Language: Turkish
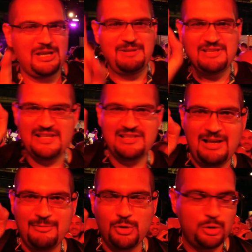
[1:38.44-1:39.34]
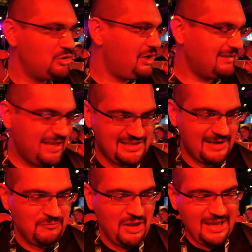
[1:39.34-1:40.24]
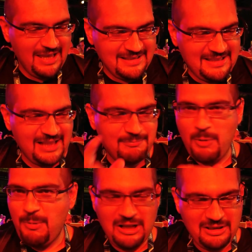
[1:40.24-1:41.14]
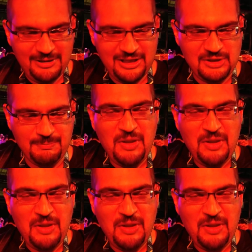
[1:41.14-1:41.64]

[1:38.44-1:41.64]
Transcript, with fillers: Hepinizin hesabı sorulacak. Neyse. Kendi propagandamı geçeyim.